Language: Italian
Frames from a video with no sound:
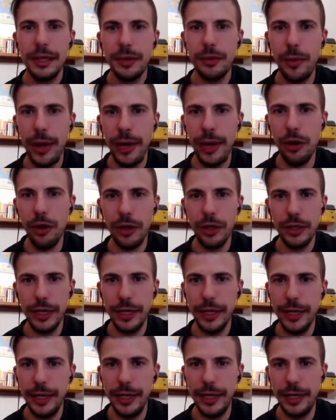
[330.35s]
Quello
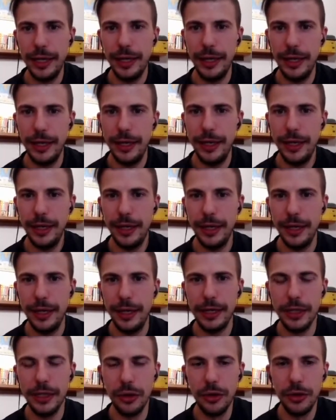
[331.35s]
che eh,
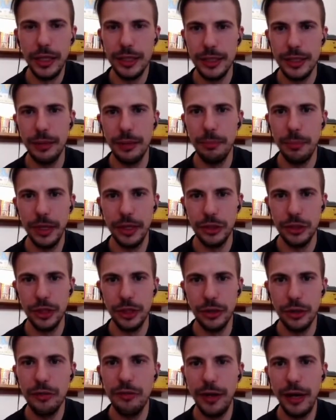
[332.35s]
io da sempre
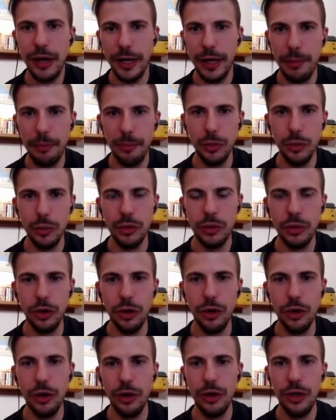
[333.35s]
cerco di fare è
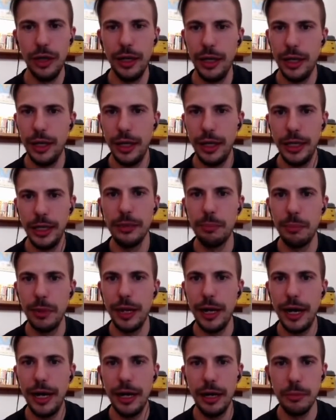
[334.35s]
appunto eh,
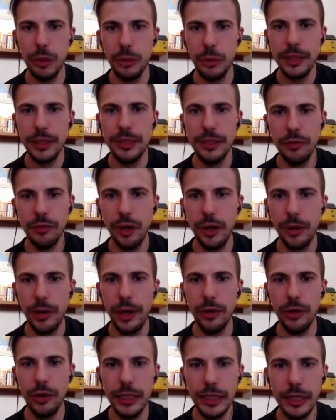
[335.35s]
imparare. Il mio obiettivo è
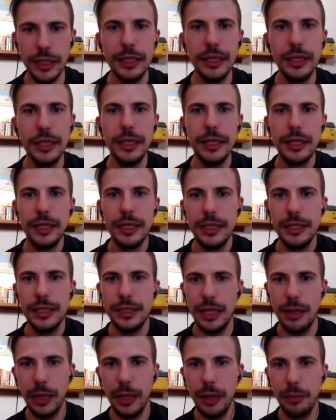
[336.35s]
quello di
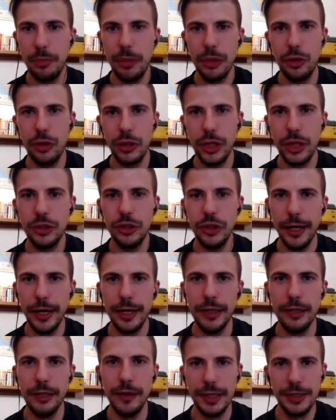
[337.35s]
saper
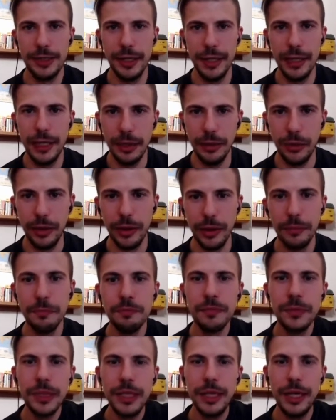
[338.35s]
padroneggiare diverse lingue
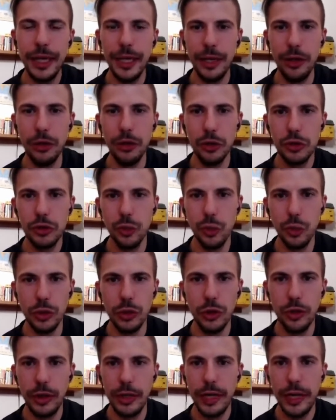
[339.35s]
e lo
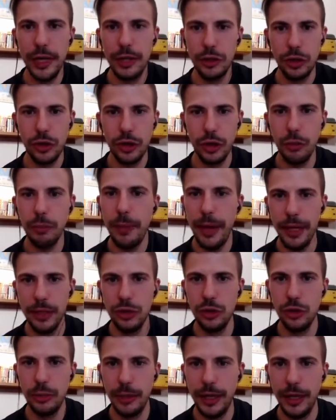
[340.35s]
studio non è altro che un
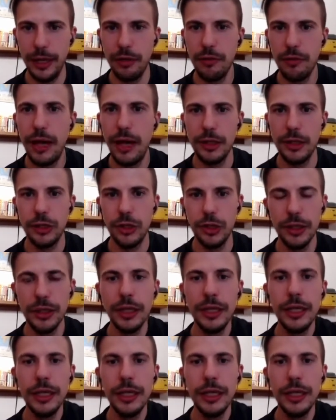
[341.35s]
mezzo per arrivarci